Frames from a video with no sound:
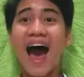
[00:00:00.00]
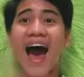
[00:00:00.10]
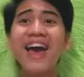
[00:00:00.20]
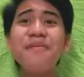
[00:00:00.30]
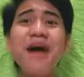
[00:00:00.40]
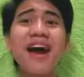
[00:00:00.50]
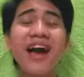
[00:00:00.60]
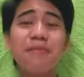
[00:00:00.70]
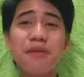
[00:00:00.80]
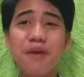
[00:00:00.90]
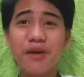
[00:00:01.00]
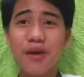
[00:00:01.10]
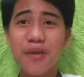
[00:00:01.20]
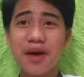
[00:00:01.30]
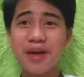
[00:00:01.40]
Hi mga kabebe
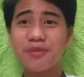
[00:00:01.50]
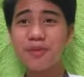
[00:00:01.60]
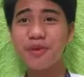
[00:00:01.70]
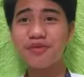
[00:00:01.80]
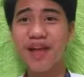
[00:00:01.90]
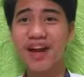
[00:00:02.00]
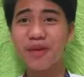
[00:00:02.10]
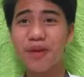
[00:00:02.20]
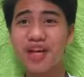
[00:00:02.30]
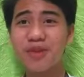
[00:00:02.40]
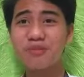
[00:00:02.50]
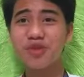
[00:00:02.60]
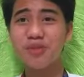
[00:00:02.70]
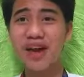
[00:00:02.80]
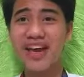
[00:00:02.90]
ko! Welcome to my vlog and welcome to
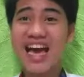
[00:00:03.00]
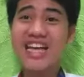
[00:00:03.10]
my